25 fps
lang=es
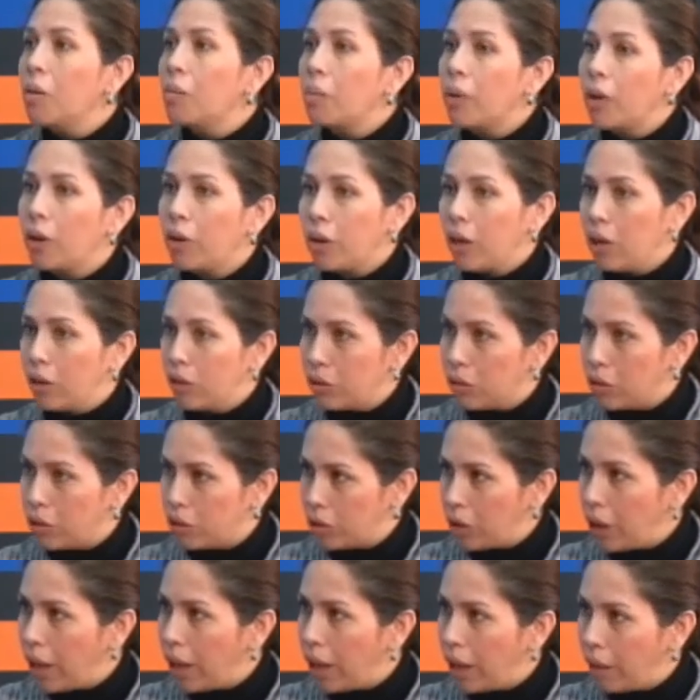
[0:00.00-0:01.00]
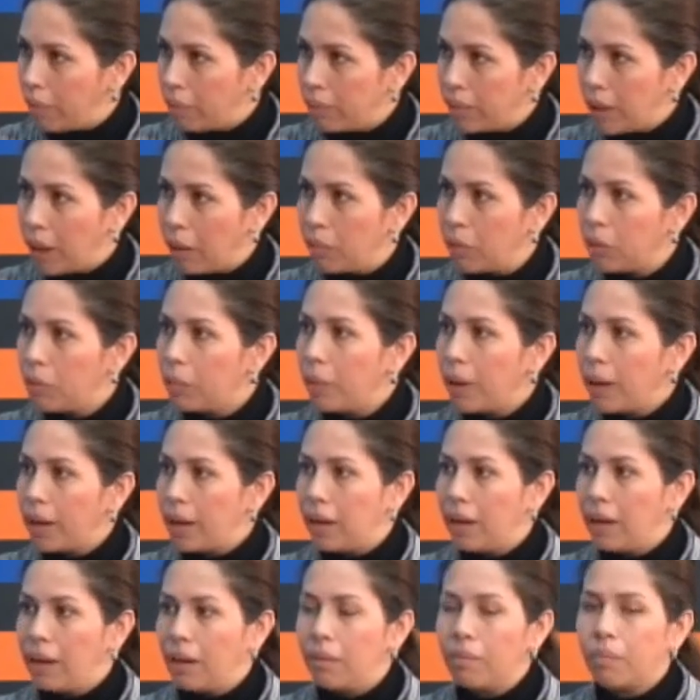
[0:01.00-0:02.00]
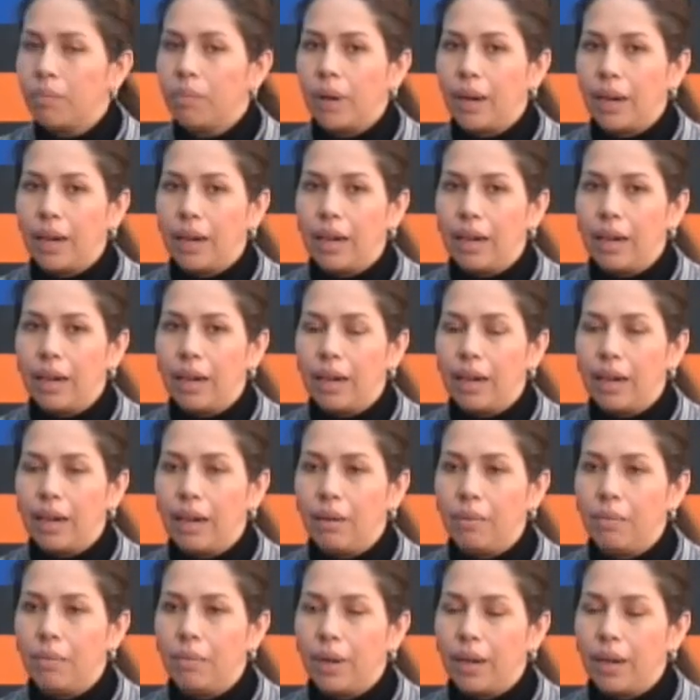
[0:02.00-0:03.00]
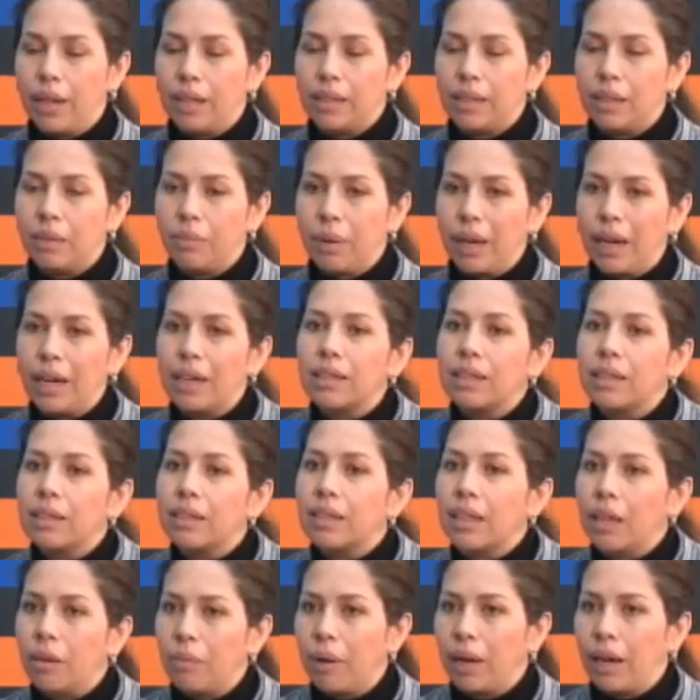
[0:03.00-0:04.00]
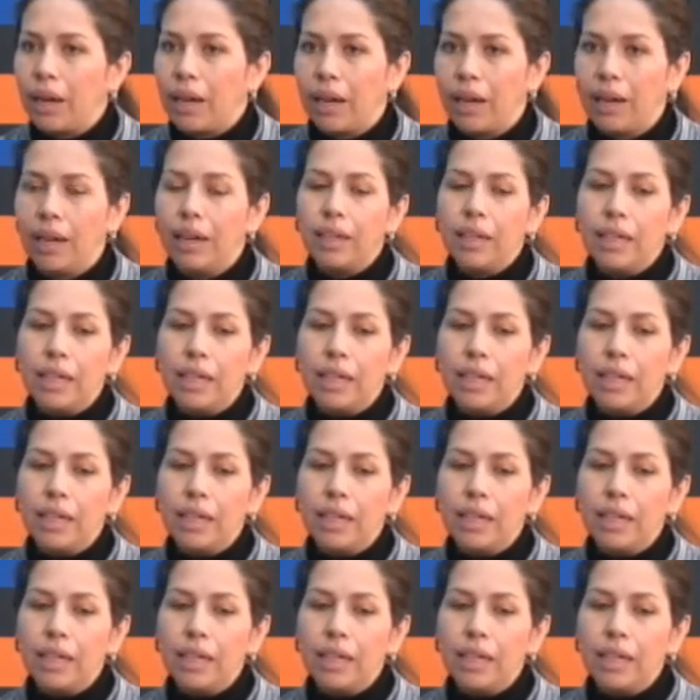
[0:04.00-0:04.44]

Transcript: pero que nosotros adaptamos para, para, el, para el sistema acá.